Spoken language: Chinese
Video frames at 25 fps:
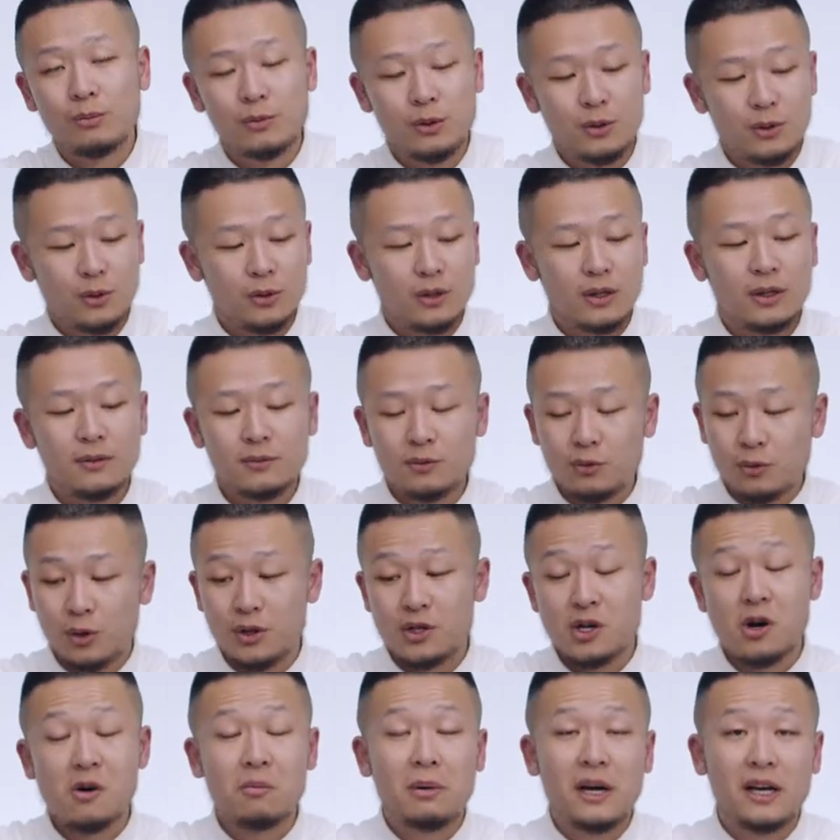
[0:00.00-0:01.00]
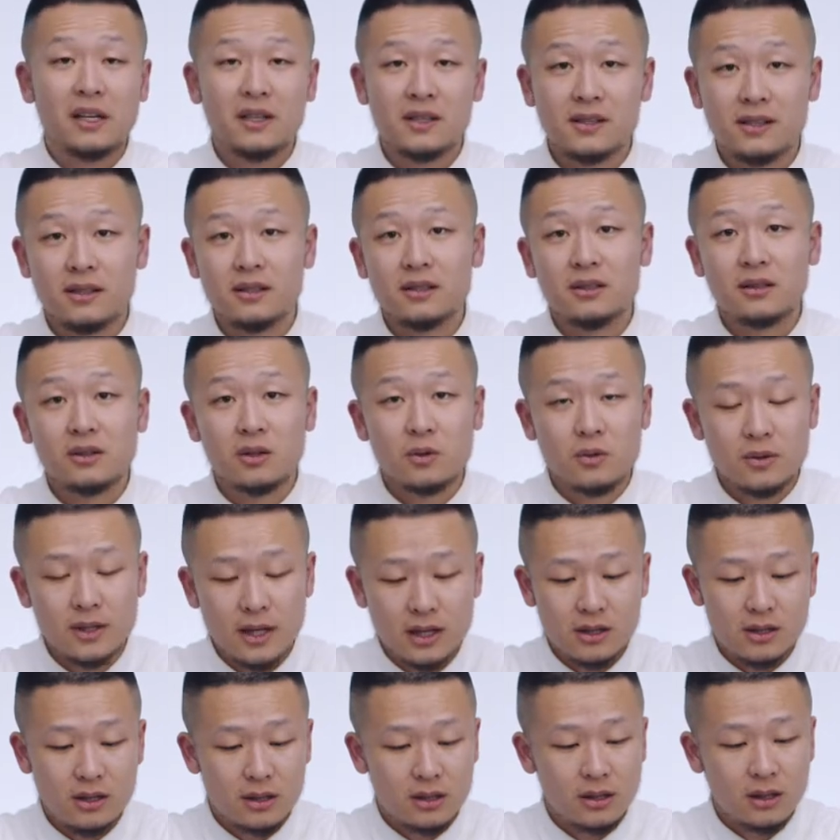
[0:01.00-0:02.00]
部都有了，最招牌的鞋型都
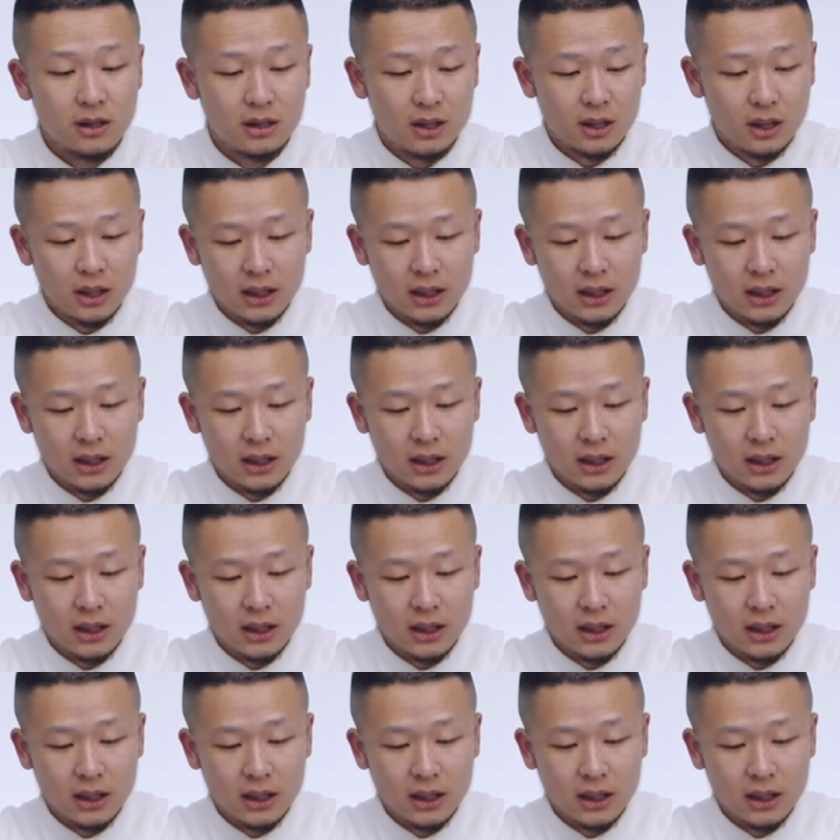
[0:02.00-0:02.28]
在这儿了。